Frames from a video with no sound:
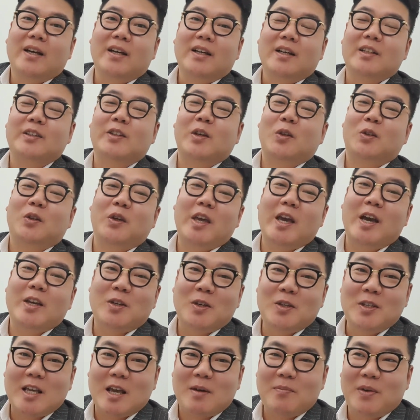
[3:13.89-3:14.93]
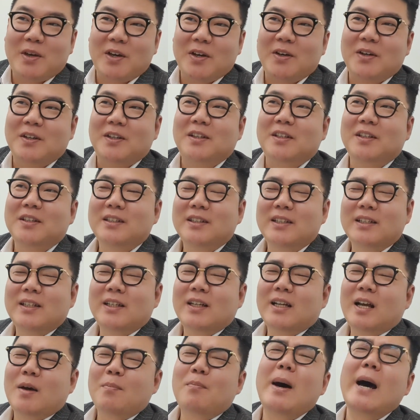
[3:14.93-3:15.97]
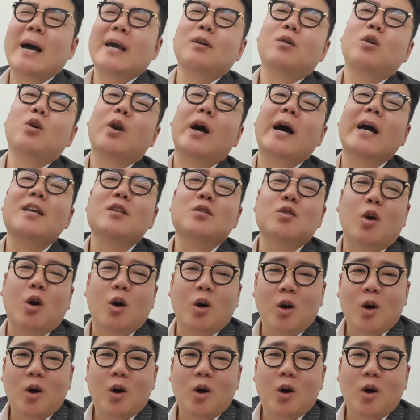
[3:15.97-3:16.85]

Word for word: 그때 어떻게 하셨냐면 마 이걸 하이소